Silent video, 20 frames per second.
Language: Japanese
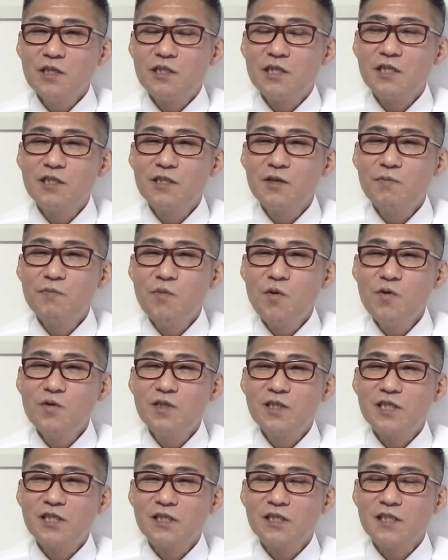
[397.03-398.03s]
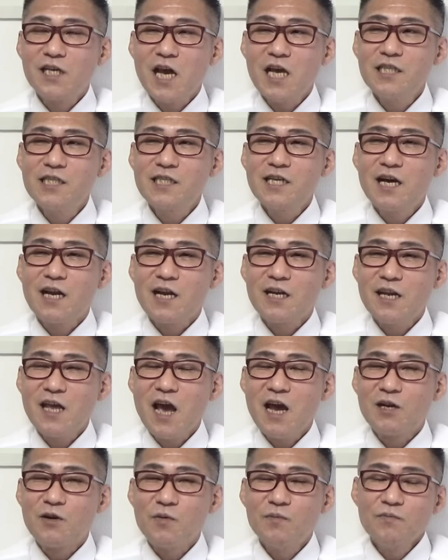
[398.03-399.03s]
全然文句ないっすから
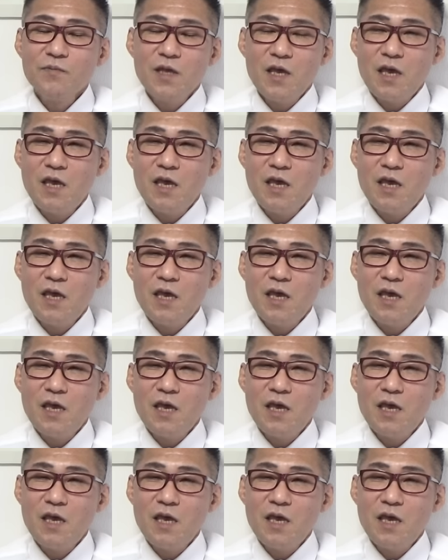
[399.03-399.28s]
ね、あの、